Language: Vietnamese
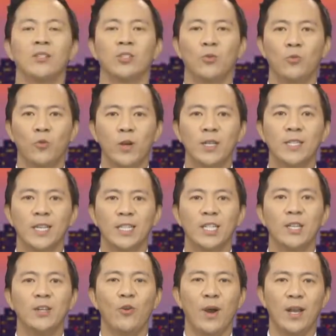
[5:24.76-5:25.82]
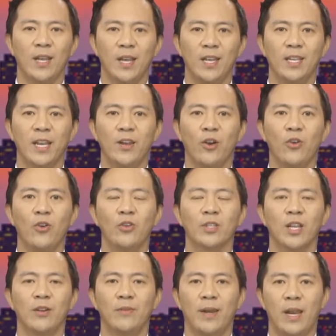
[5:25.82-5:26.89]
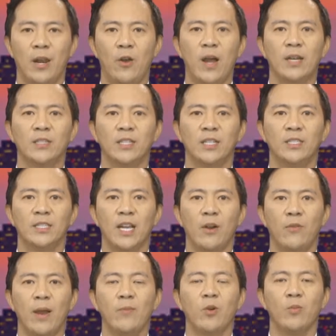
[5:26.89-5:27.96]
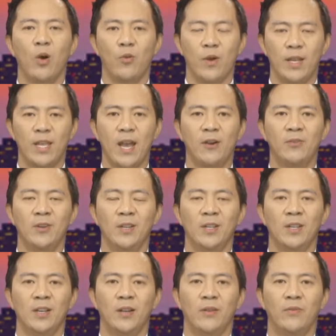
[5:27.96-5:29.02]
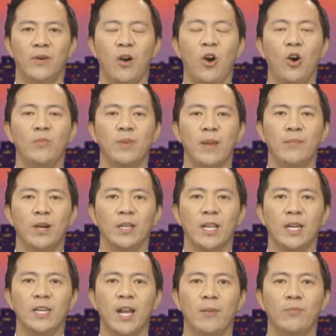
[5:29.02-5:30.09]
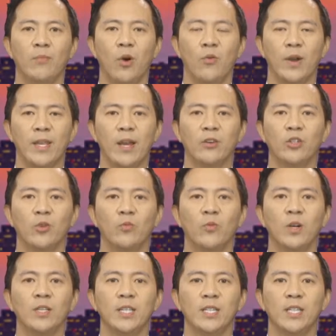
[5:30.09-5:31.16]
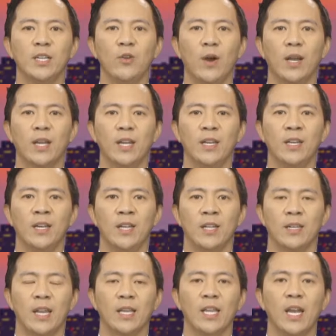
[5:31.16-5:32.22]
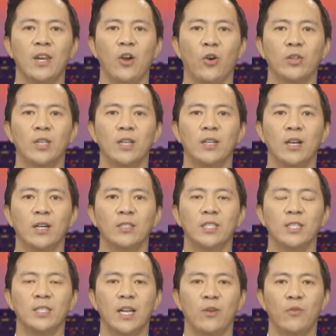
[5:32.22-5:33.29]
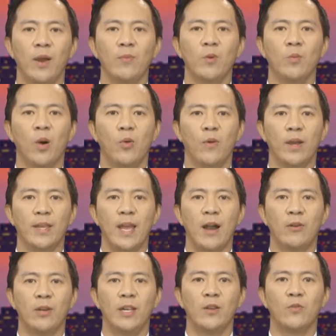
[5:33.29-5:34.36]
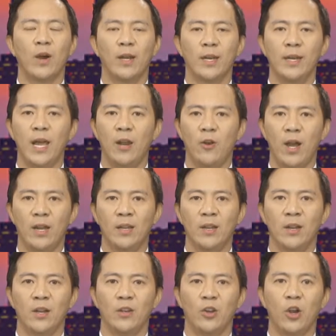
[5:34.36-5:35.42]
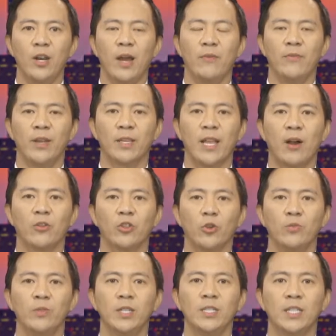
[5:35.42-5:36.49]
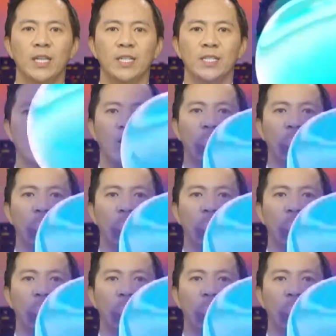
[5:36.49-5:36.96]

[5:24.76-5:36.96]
Trung Quốc chỉ trích Hoa Kỳ thay đổi ngôn từ về Đài Loan trên trang web của Bộ Ngoại giao. Vào hôm ngày 10 tháng 5, Bộ Ngoại giao Trung Quốc chỉ trích Hoa Kỳ đã thay đổi từ ngữ trên trang web của Bộ Ngoại giao liên quan đến Đài Loan, nói rằng việc thao túng chính trị sẽ